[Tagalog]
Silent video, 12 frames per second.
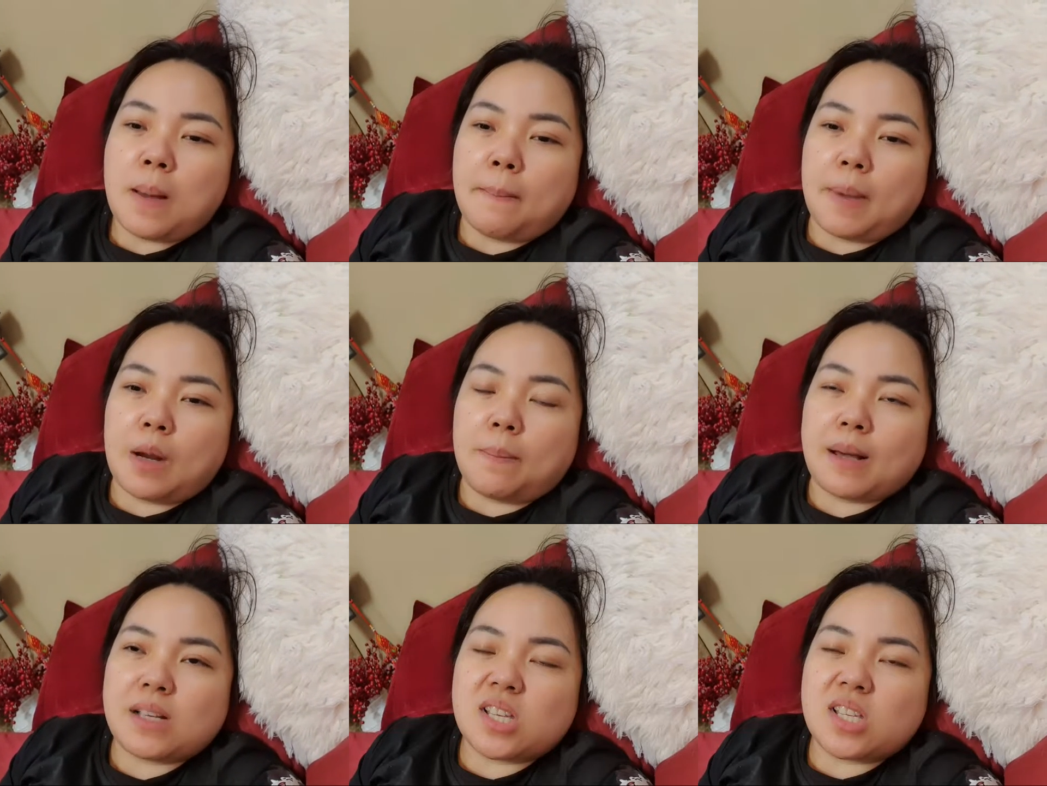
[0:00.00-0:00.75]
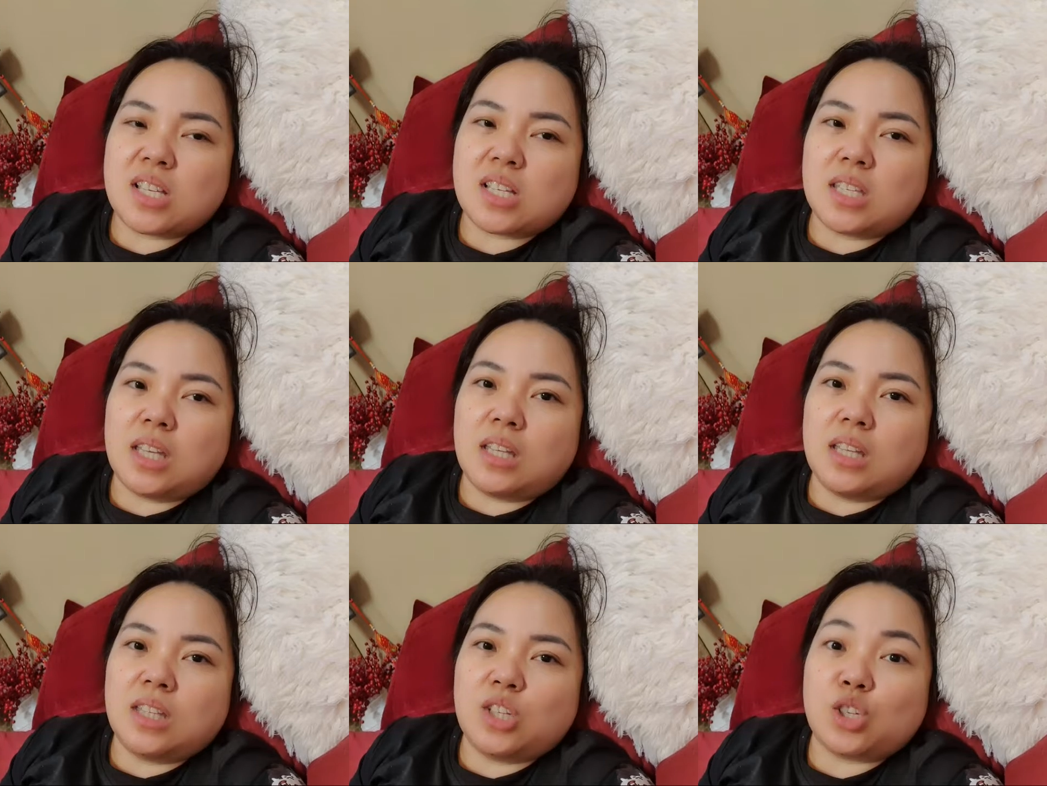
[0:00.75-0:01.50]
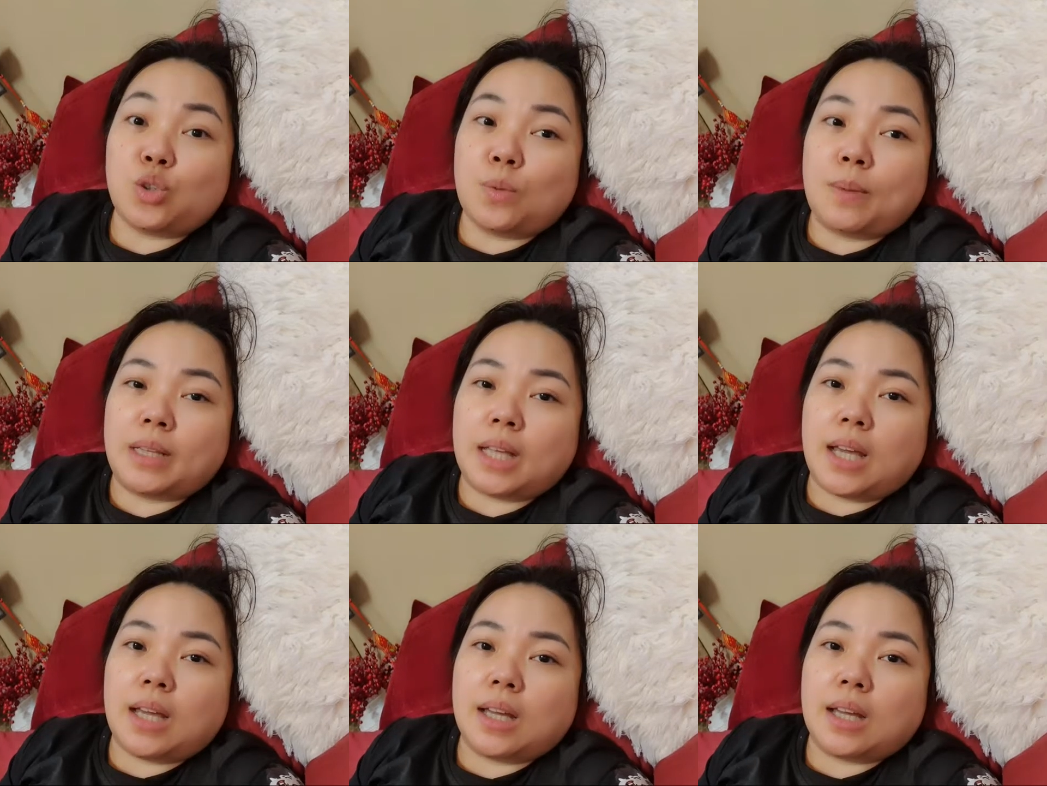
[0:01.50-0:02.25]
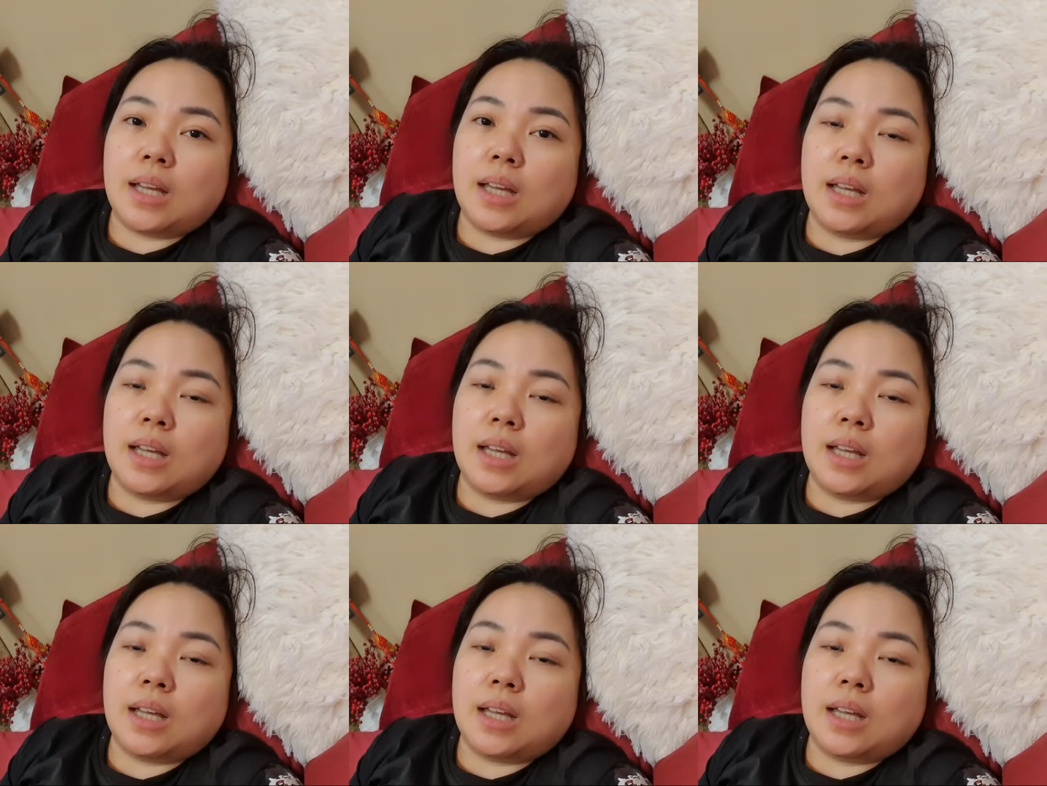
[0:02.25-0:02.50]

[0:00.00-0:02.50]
Pero pag sa 16, hindi siya dumating,